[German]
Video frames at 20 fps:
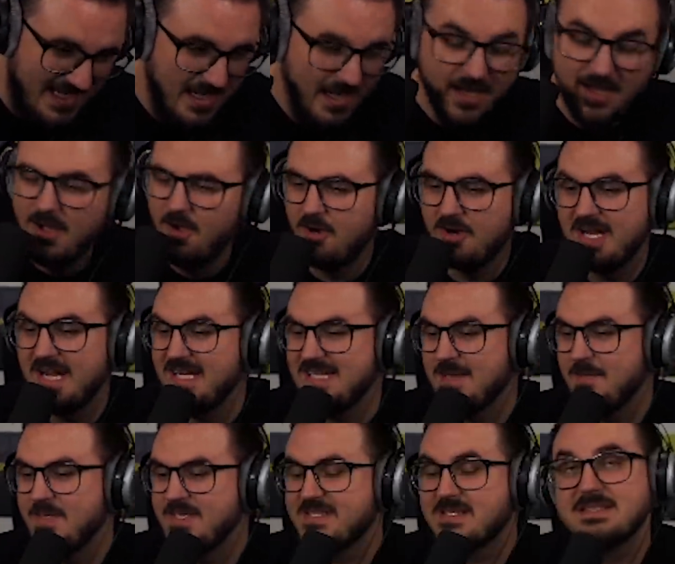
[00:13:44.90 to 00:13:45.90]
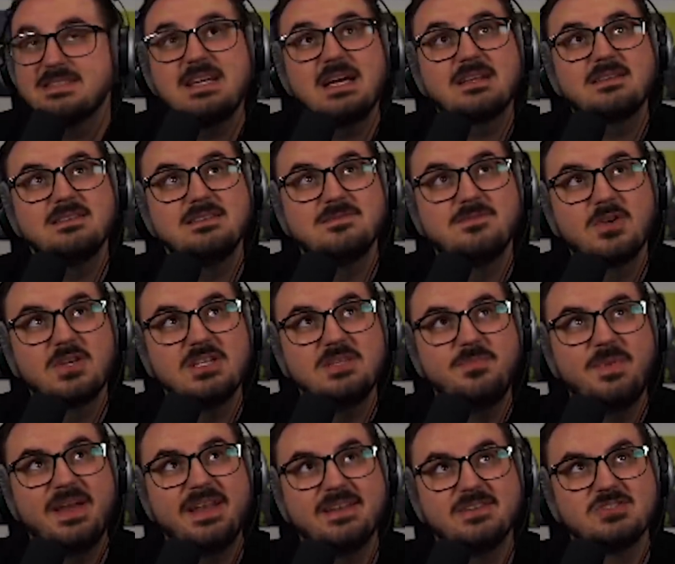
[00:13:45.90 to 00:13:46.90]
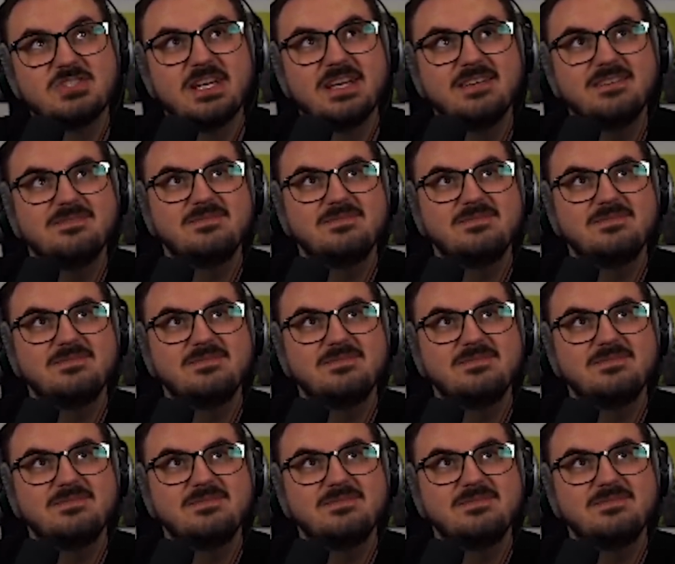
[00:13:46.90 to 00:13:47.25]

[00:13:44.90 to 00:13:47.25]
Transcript: okay, ich habe nichts gesagt. Die ist wirklich blöd anscheinend.